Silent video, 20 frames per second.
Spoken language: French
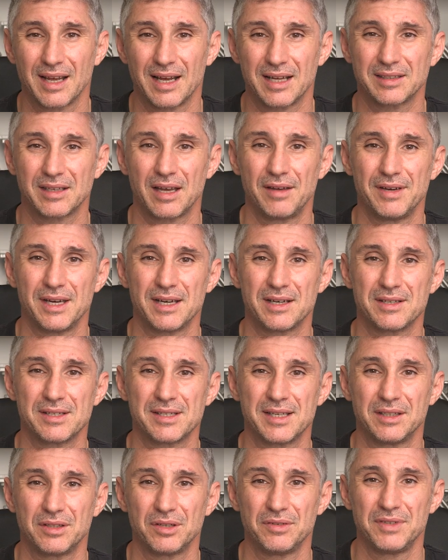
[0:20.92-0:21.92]
À travers
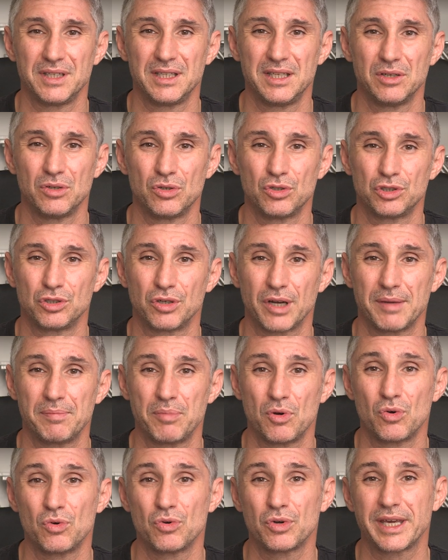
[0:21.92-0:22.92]
cette vidéo, je
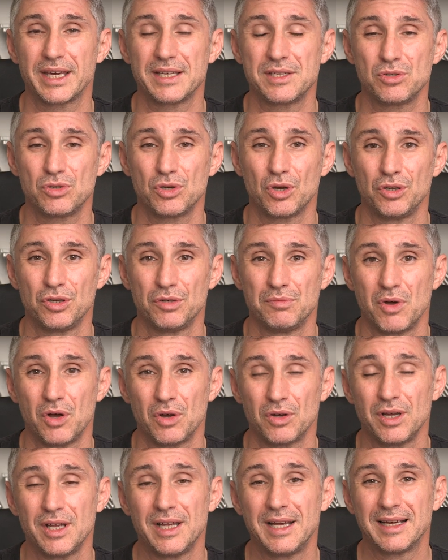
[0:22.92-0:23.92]
réponds aux
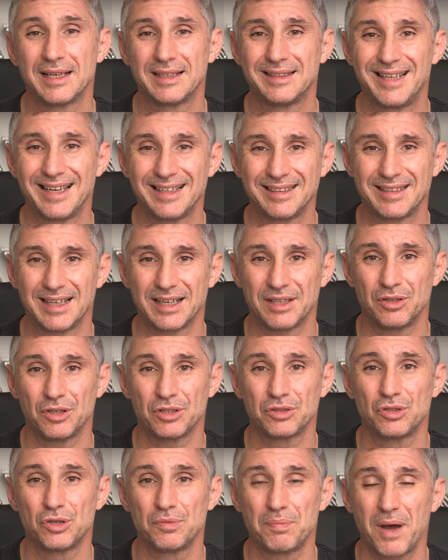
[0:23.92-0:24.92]
questionnements
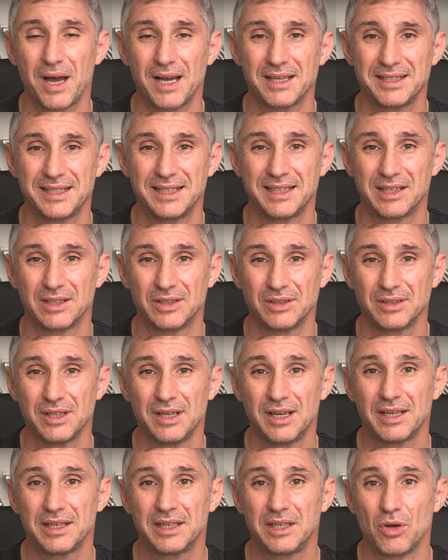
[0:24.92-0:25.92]
d'internautes de pratiquants
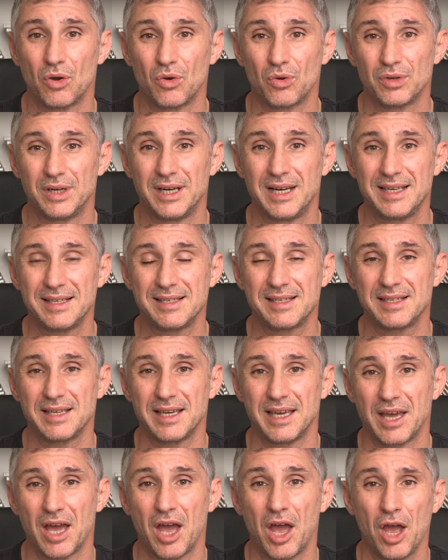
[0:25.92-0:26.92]
qui ont
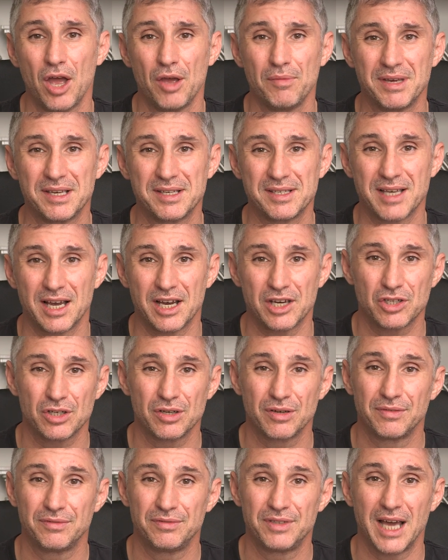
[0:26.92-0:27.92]
laissé un message
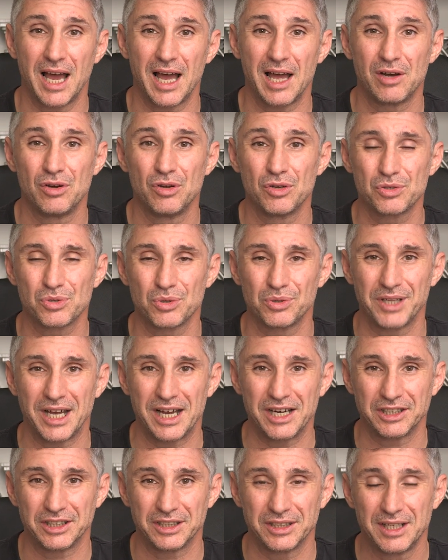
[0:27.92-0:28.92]
via le
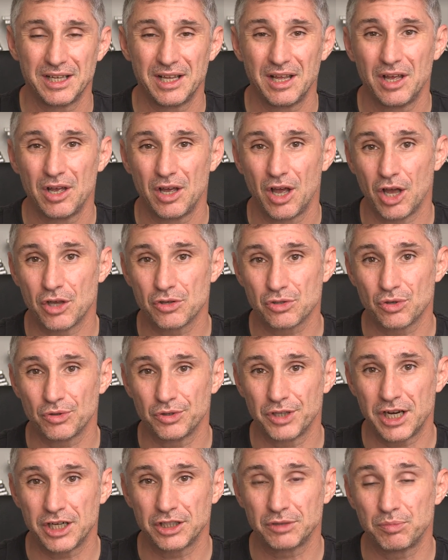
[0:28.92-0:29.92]
sondage un
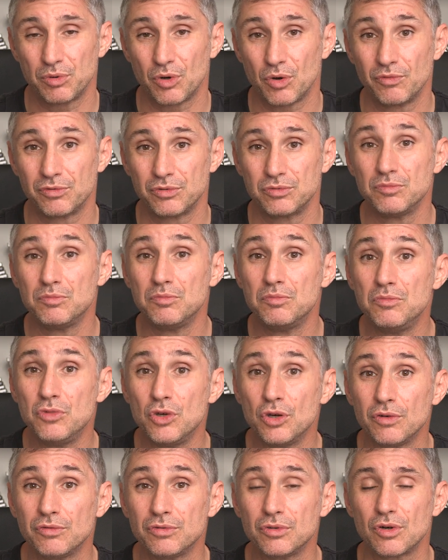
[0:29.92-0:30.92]
sondage pour vous
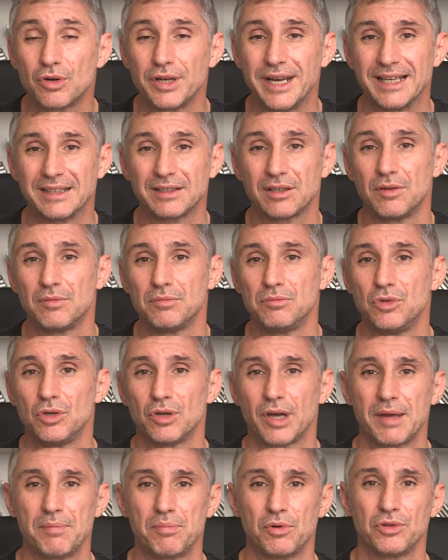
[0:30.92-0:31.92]
mieux vous connaître, mieux
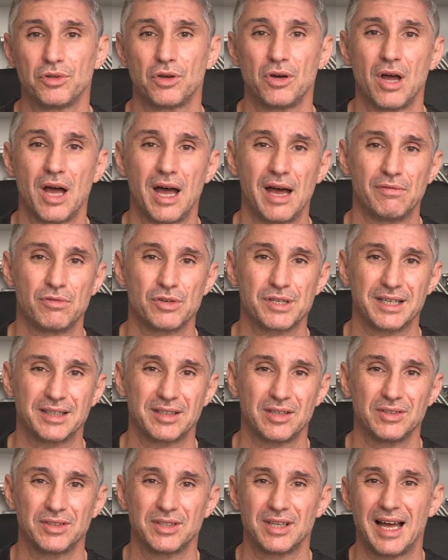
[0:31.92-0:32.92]
répondre à vos
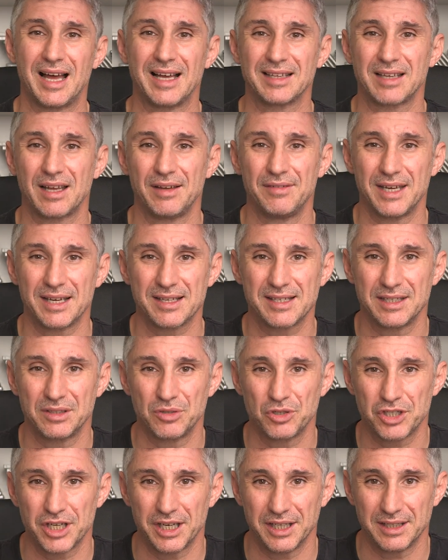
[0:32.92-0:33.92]
attentes à travers
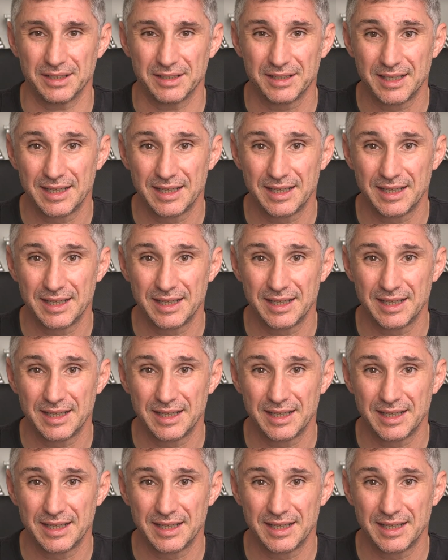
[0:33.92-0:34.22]
cette chaîne.